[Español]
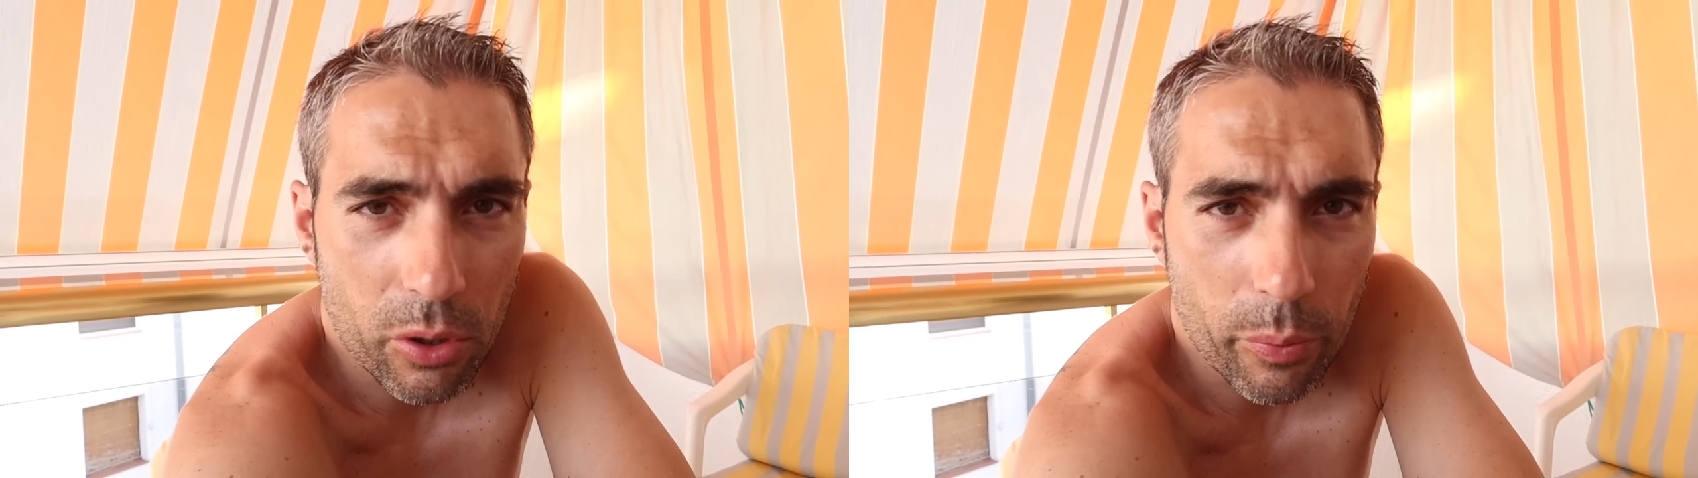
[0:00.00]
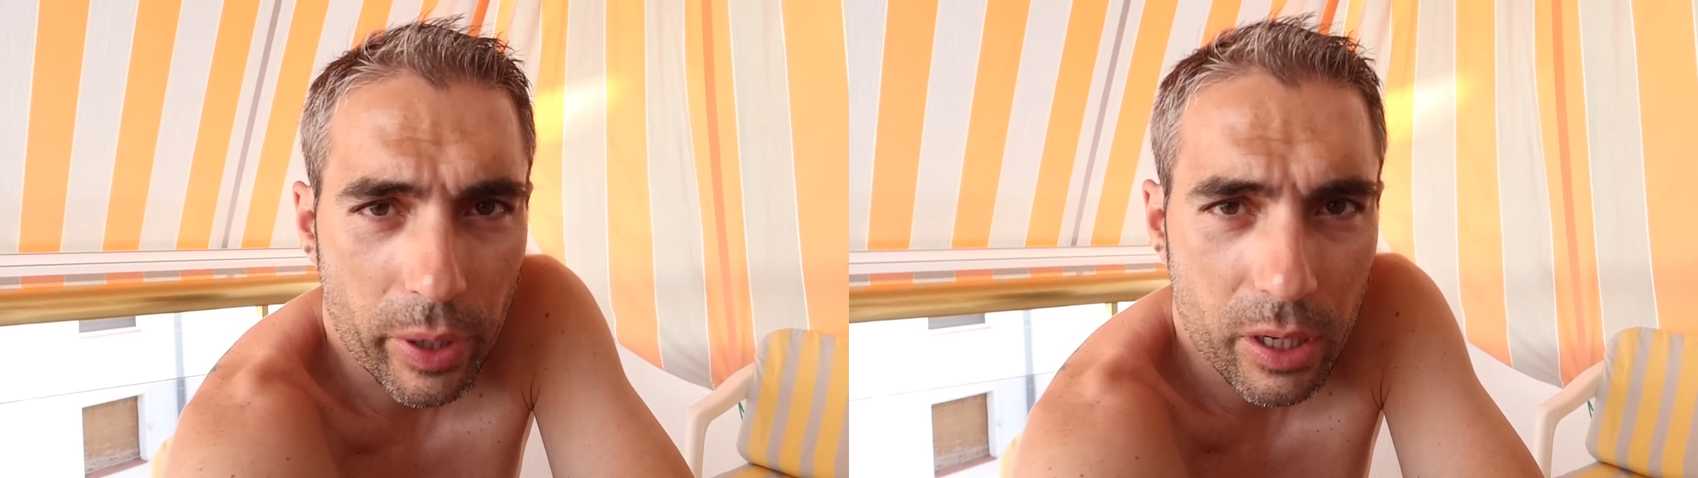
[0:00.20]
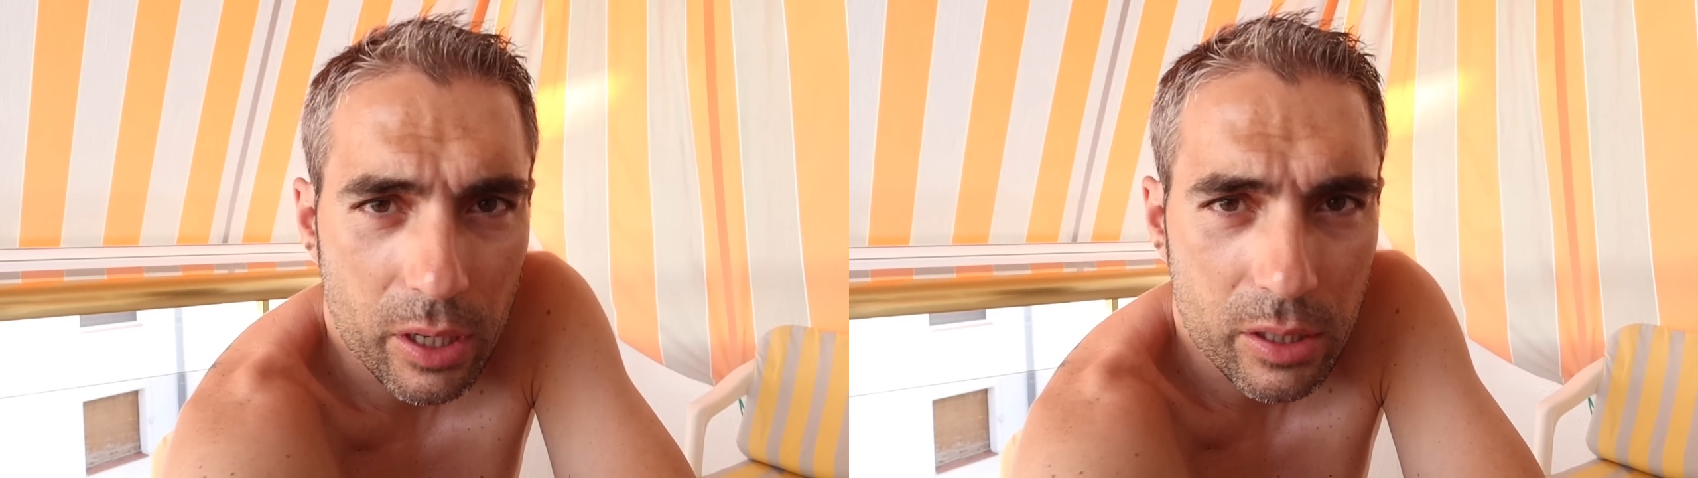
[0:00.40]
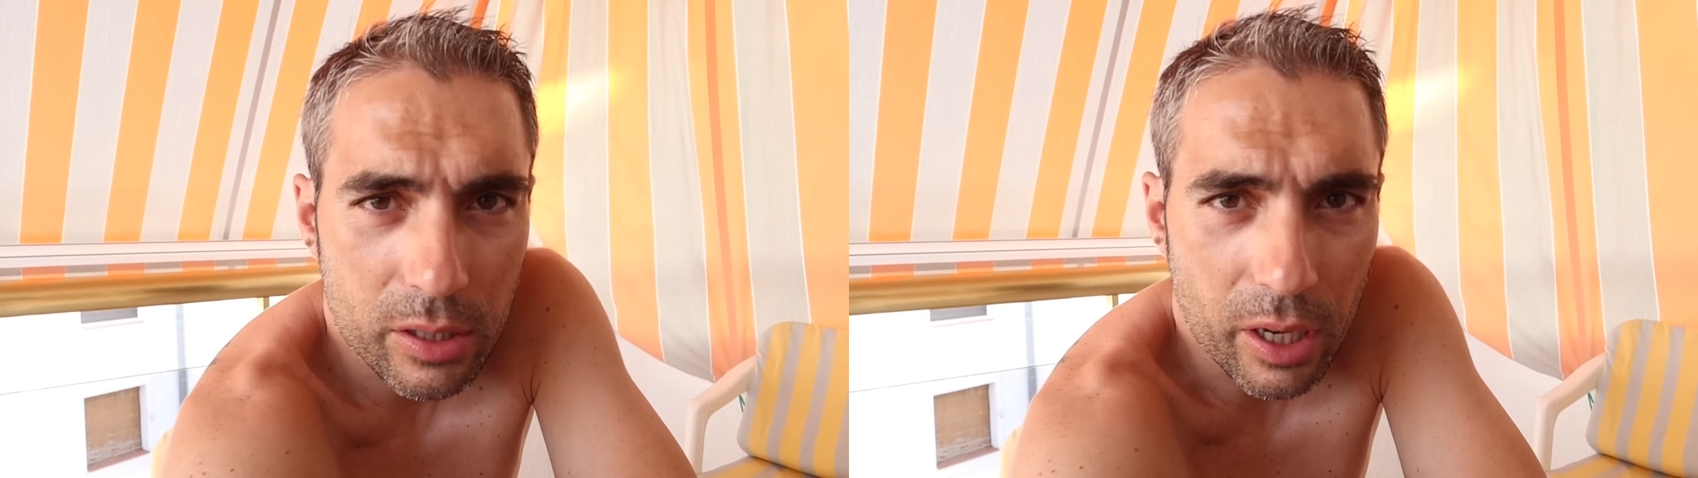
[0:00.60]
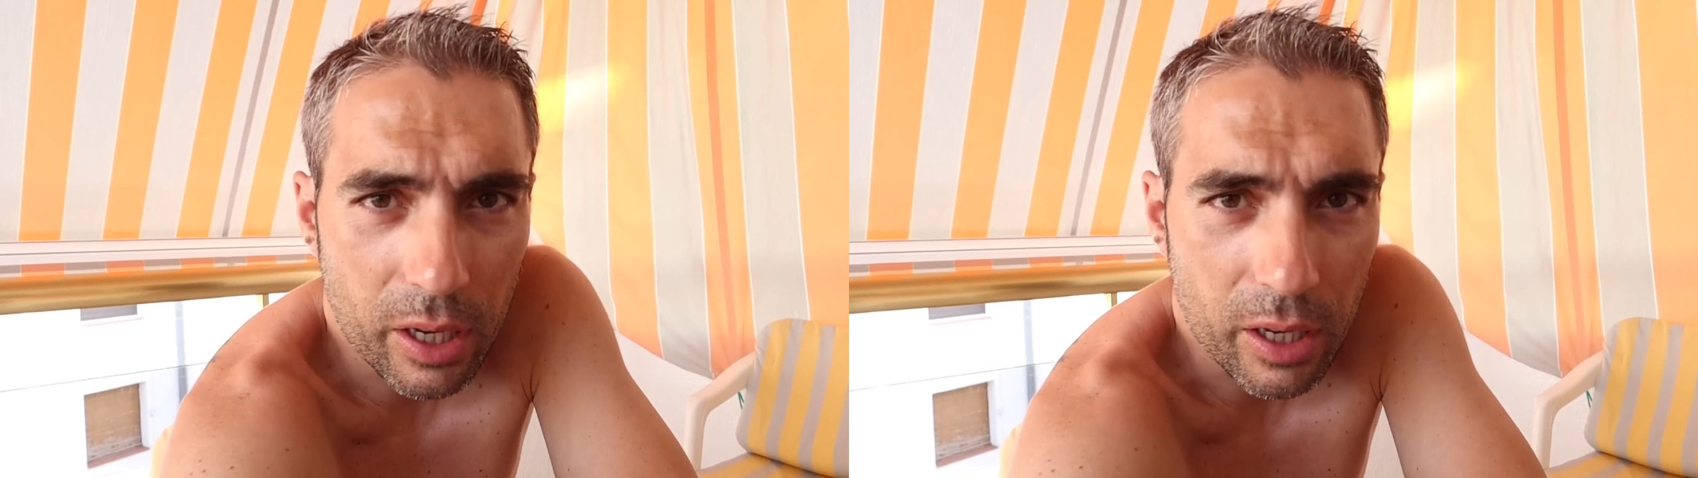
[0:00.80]
OpenErs
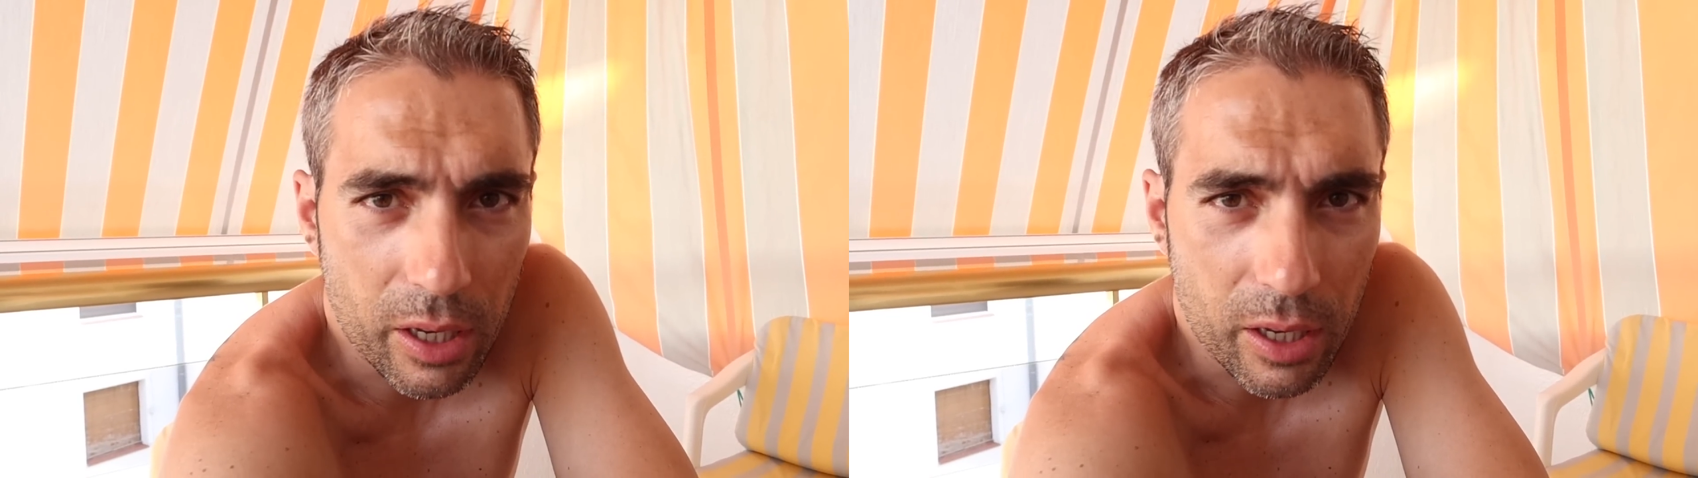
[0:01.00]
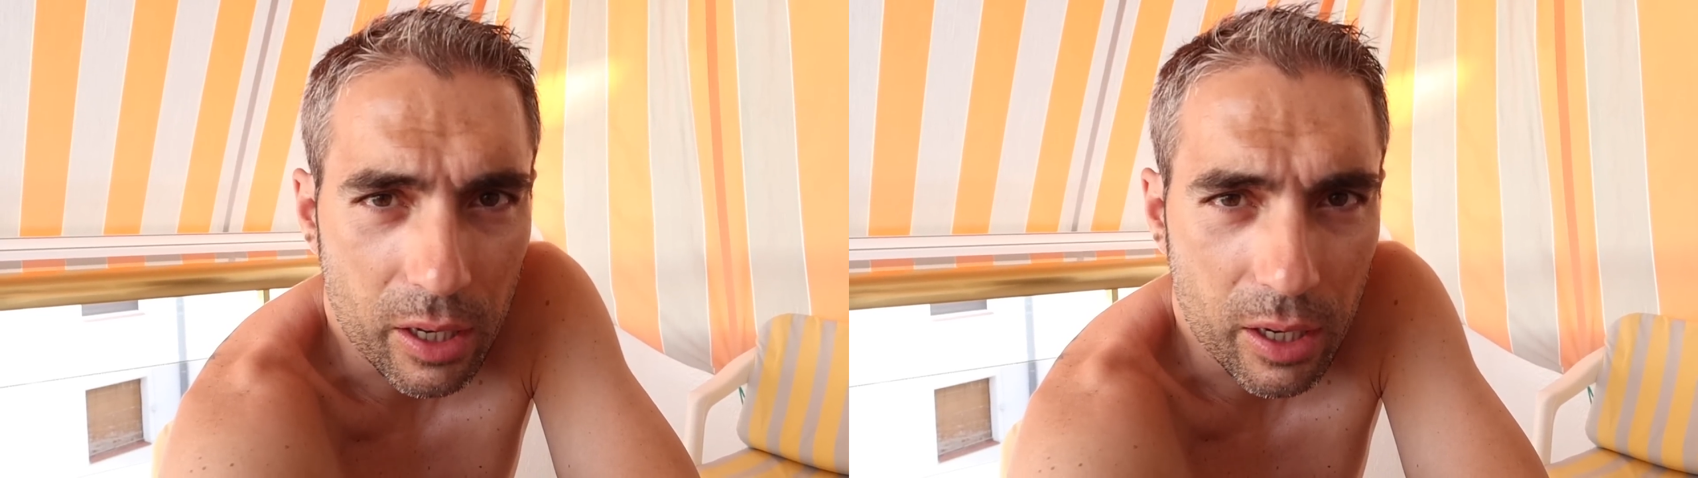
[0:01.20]
que